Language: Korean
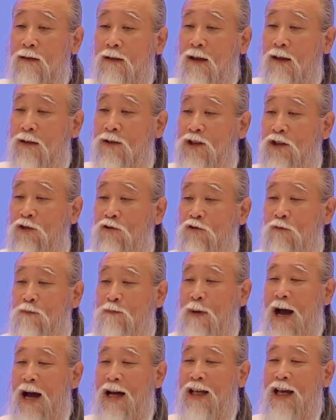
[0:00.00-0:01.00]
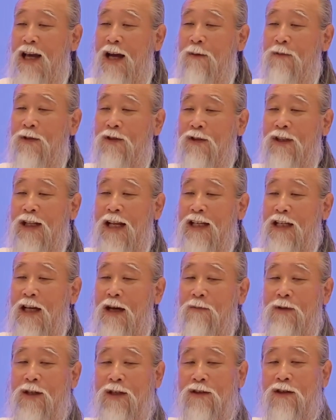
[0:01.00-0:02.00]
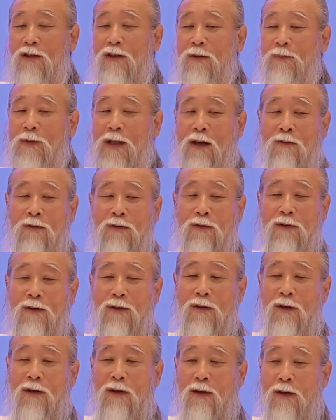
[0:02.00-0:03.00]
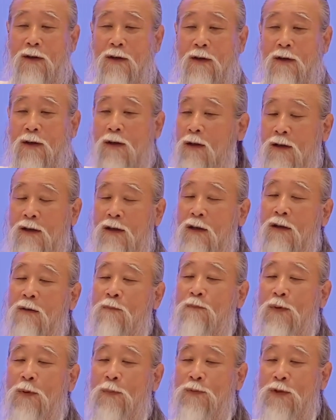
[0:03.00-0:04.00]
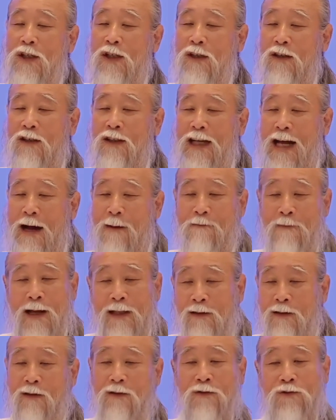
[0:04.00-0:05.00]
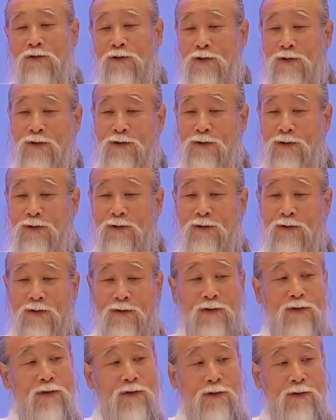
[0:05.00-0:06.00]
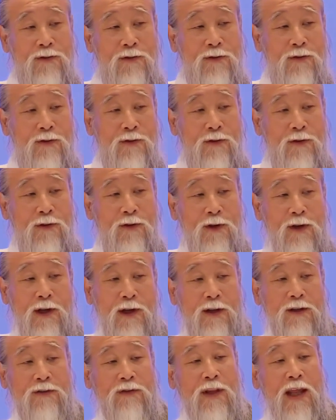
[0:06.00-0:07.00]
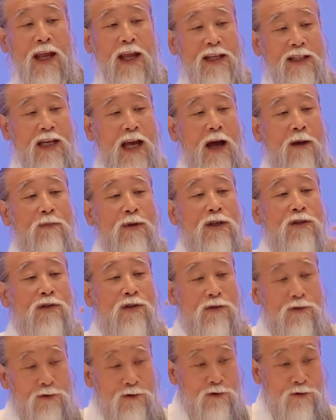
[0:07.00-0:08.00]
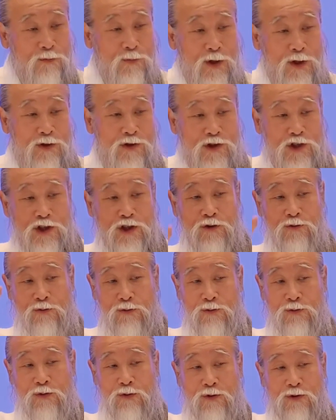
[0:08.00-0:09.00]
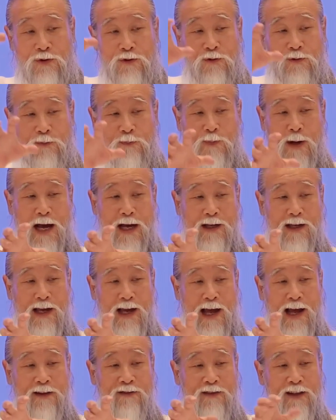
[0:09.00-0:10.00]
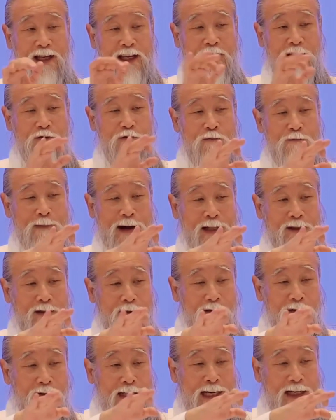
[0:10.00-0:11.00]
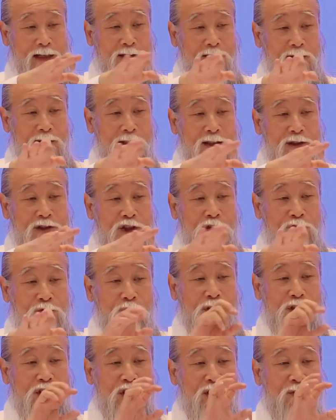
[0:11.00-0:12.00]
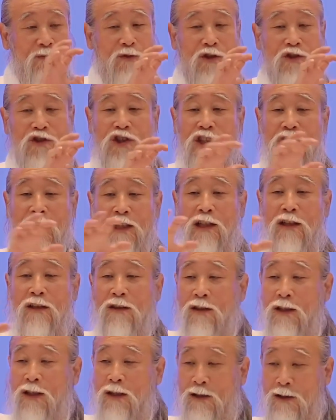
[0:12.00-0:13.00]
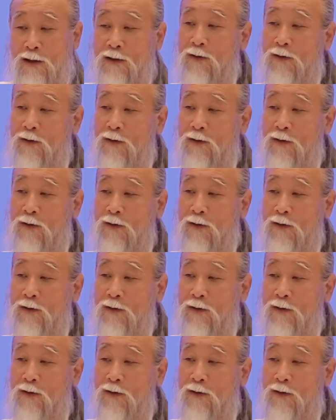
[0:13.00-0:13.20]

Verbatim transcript: 어, 지구를 파괴하면서 내 삶이 즐겁다고? 그런 법칙을 안 만들어줘요. 내 삶이 즐거우면 지구도 파괴 안 되게끔 만들어가는 이 척도가 지금부터 시작되는 거예요.